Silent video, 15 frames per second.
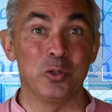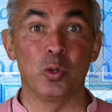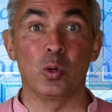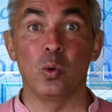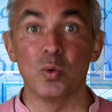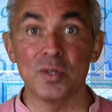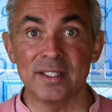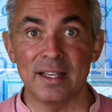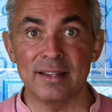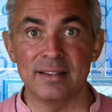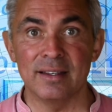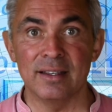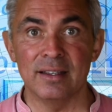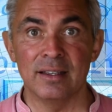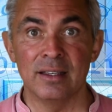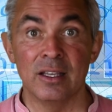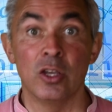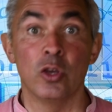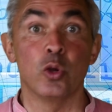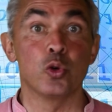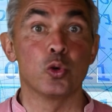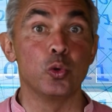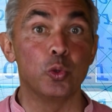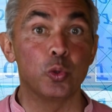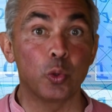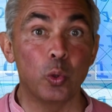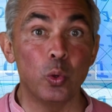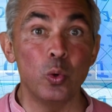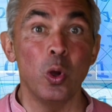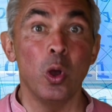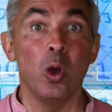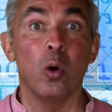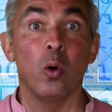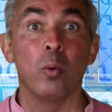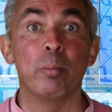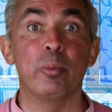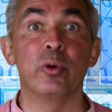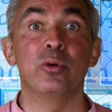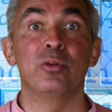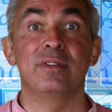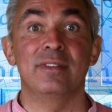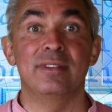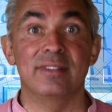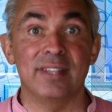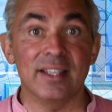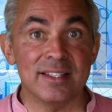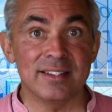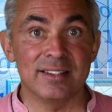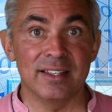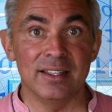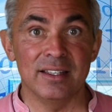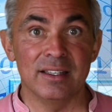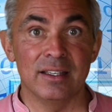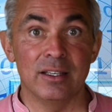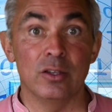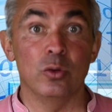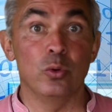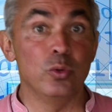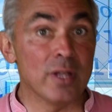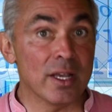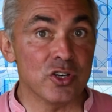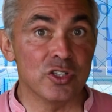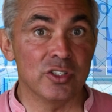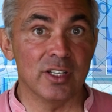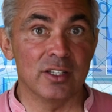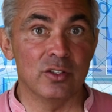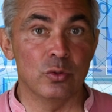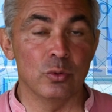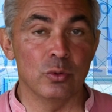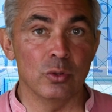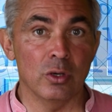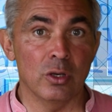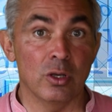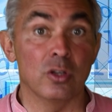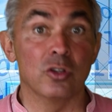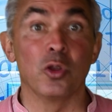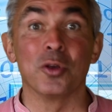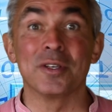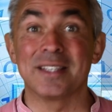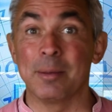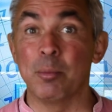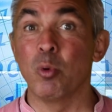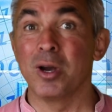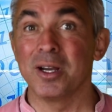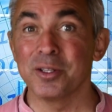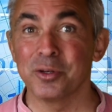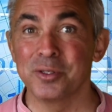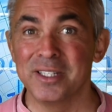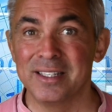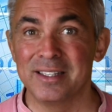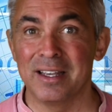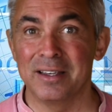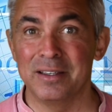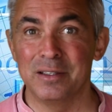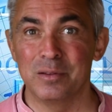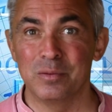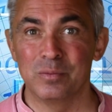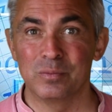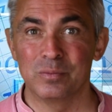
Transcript: de constater jusqu'où on peut tester une architecture dans ses moindres détails.